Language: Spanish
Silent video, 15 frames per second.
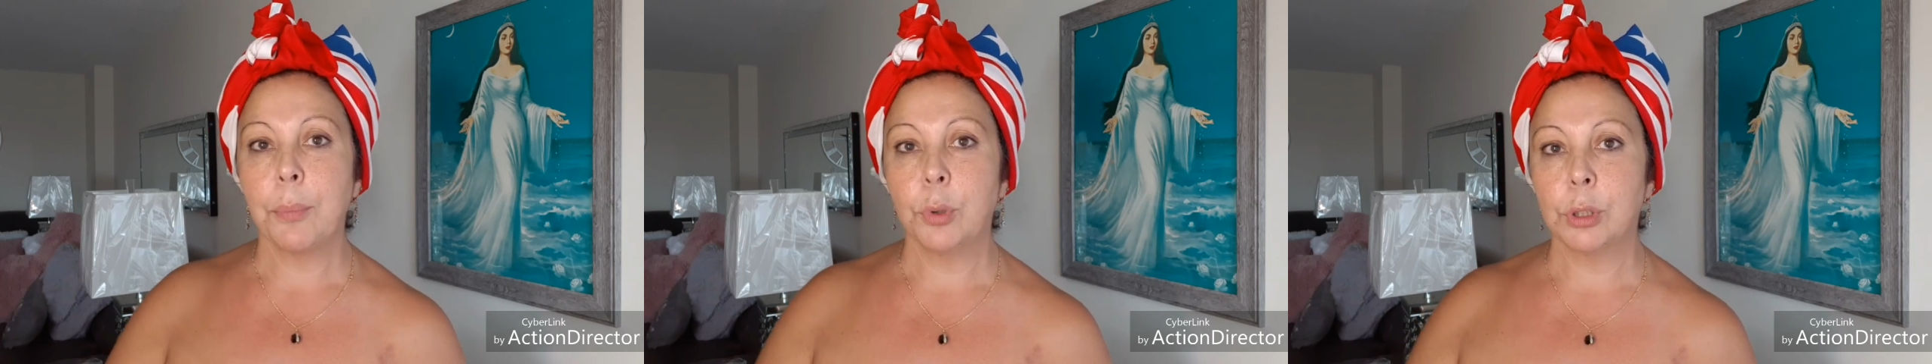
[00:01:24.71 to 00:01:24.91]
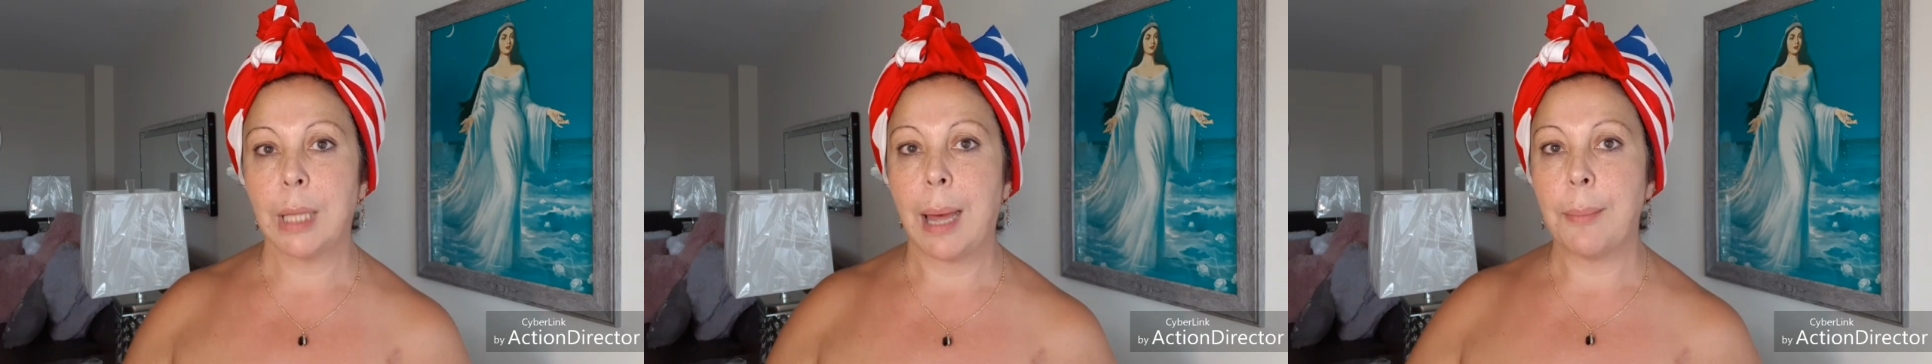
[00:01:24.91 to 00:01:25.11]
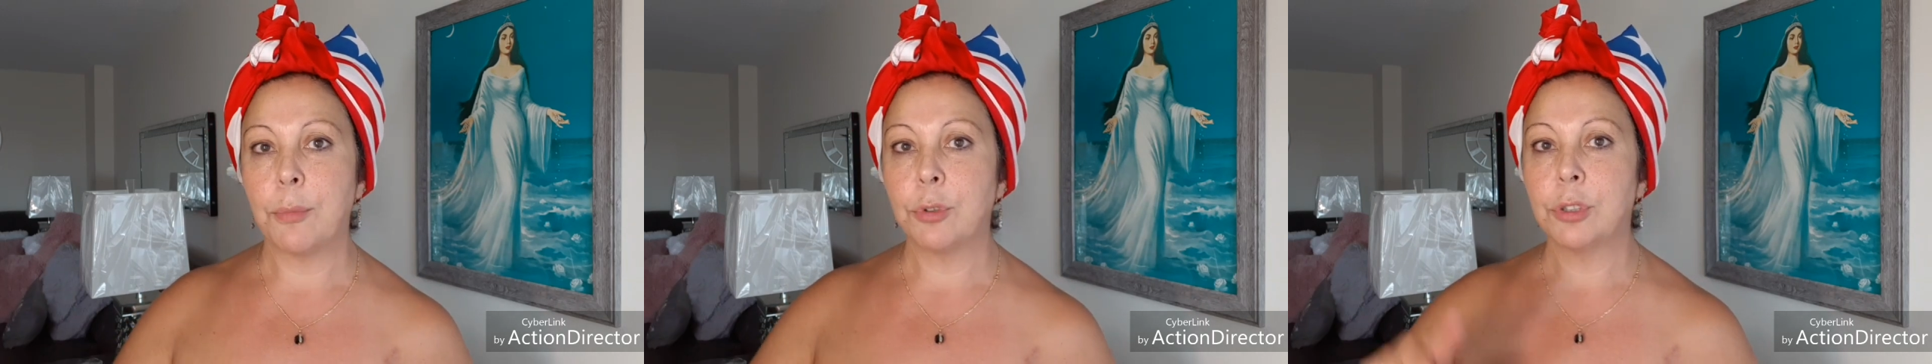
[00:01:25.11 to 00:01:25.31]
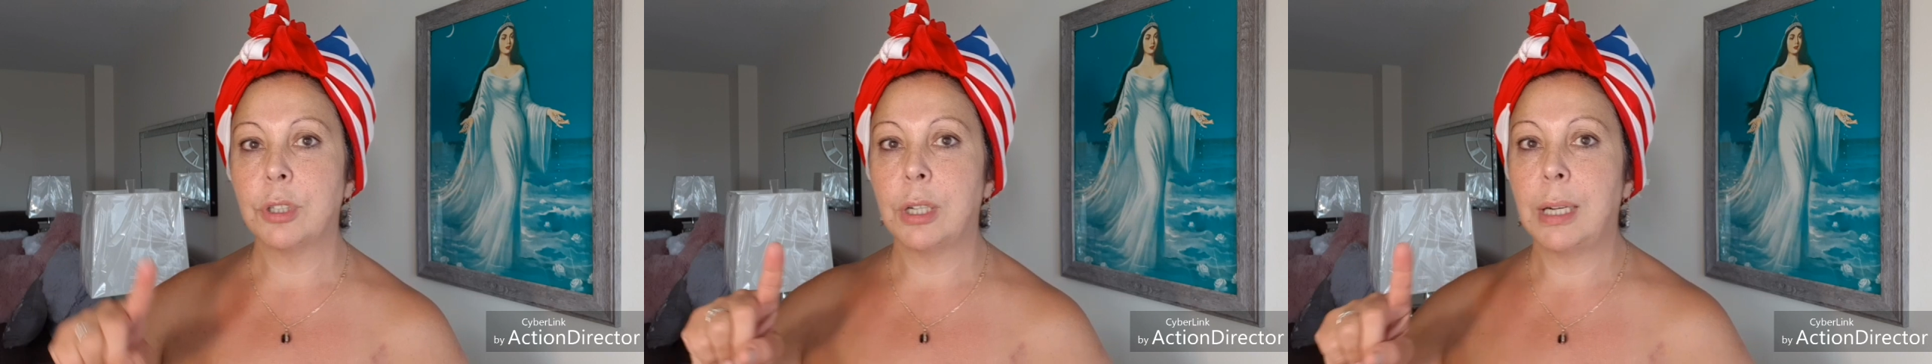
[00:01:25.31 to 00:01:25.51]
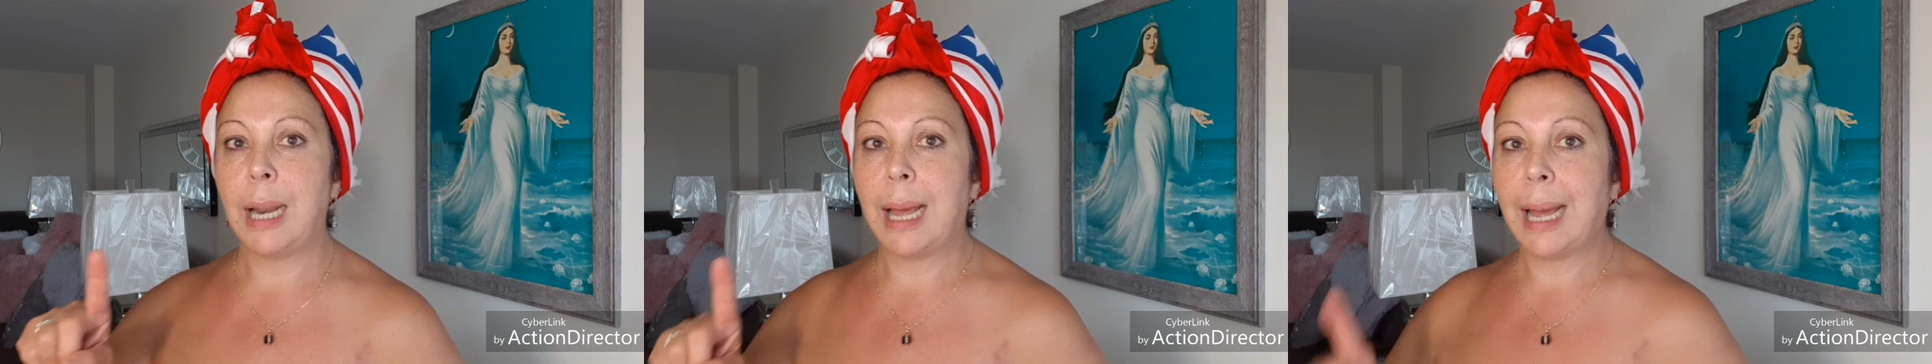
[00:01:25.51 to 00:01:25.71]

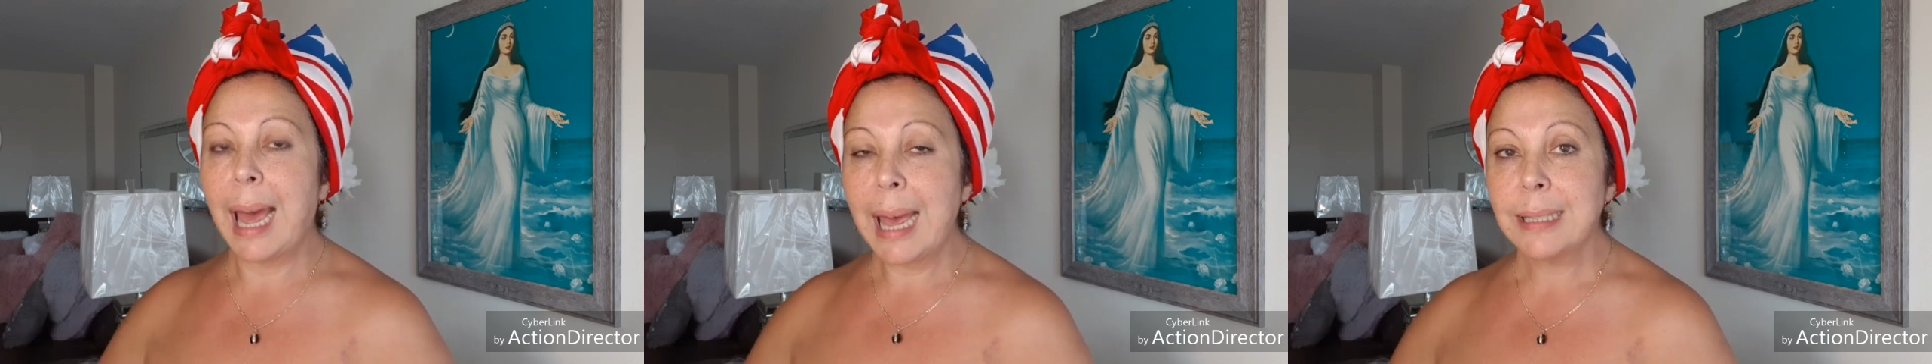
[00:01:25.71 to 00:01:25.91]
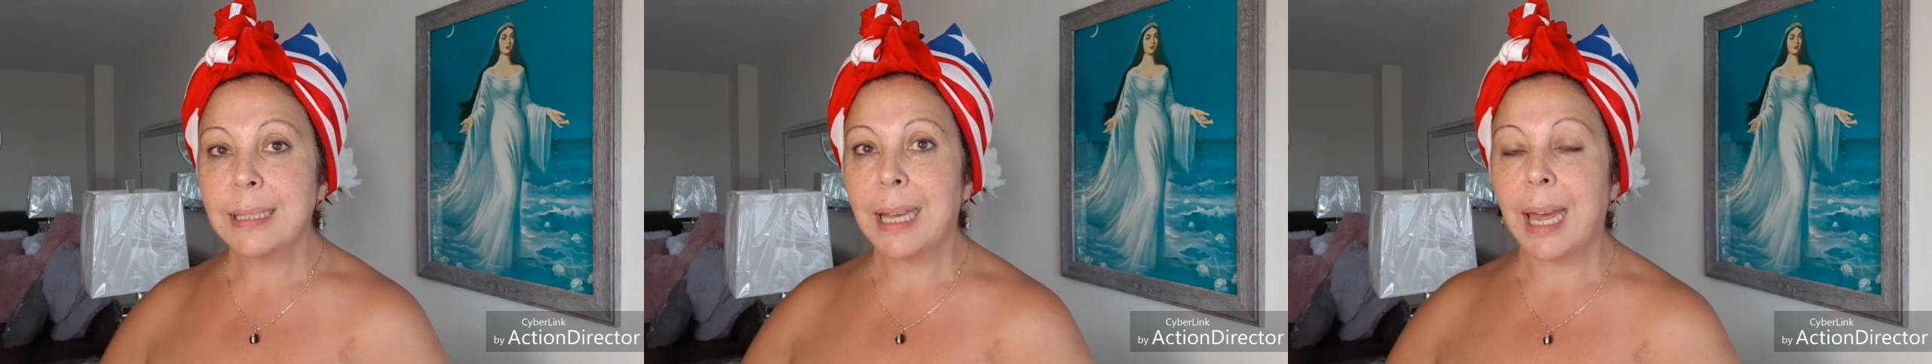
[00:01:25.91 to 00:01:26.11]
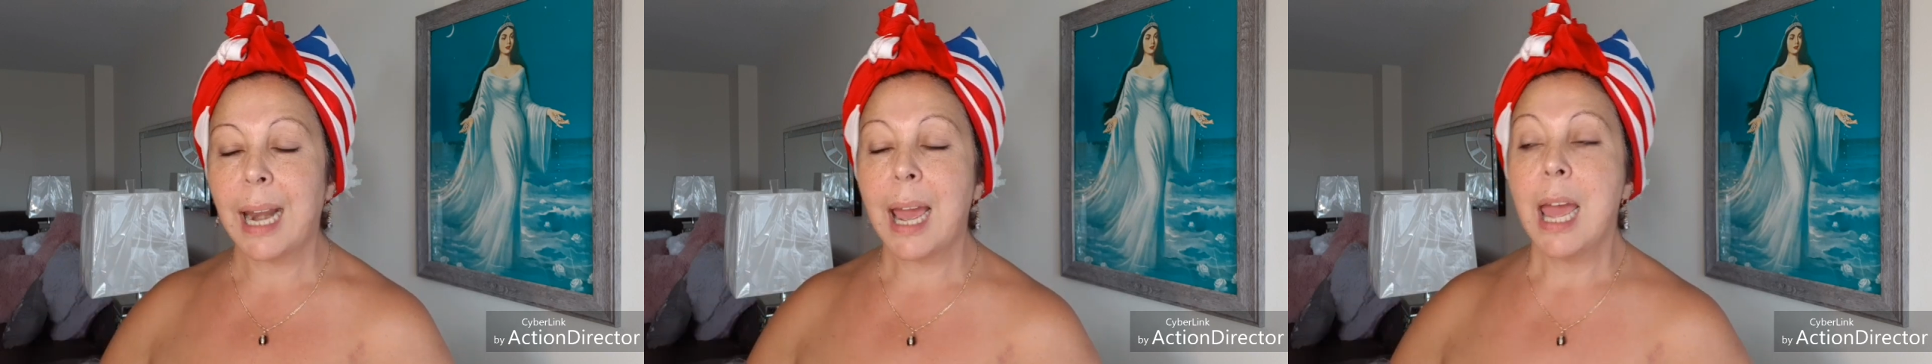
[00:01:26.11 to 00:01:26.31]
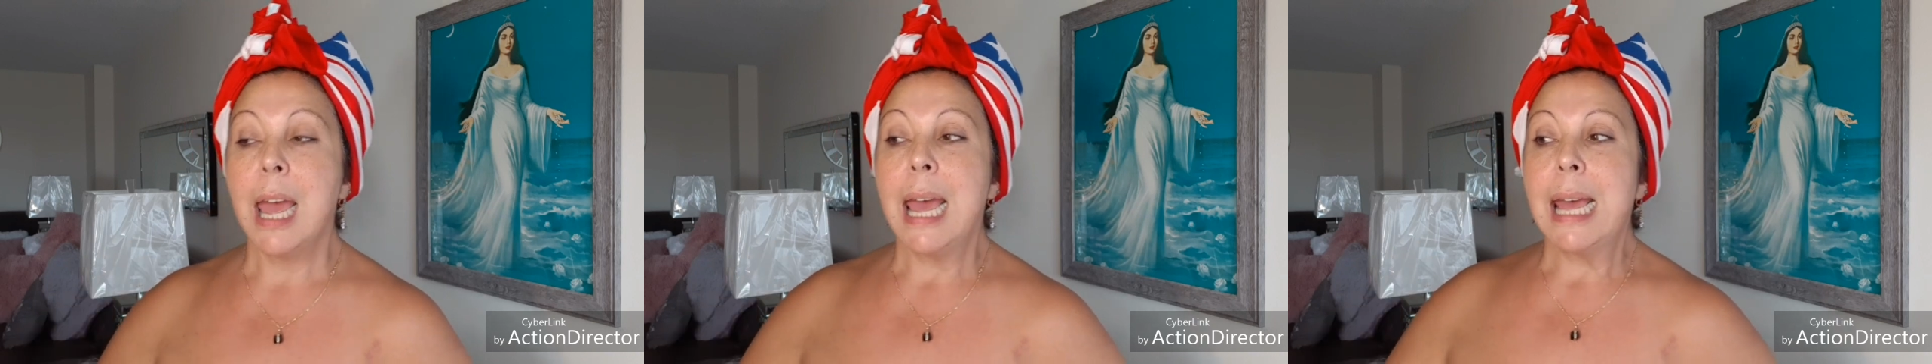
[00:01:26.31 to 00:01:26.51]
botamos la cáscara.